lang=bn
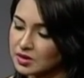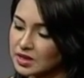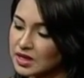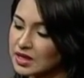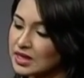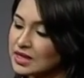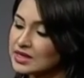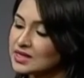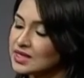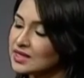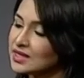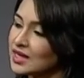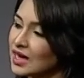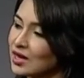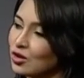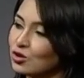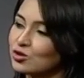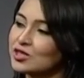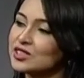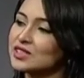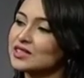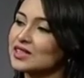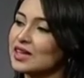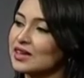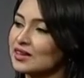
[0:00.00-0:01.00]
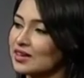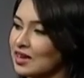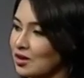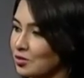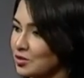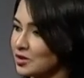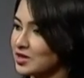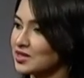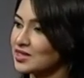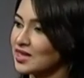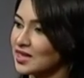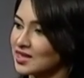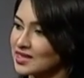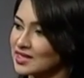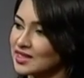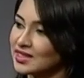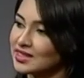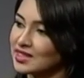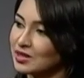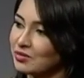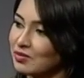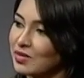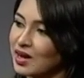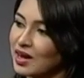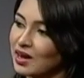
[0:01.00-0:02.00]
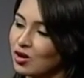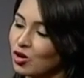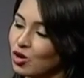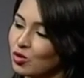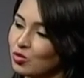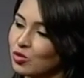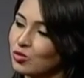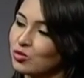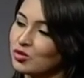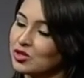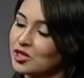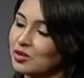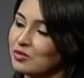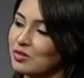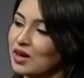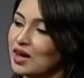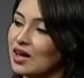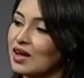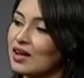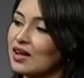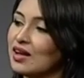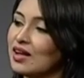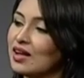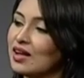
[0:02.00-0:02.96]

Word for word: সে নিজে জানলো যে তার ডায়াবেটিস আছে একটি মা গর্ভবতী মা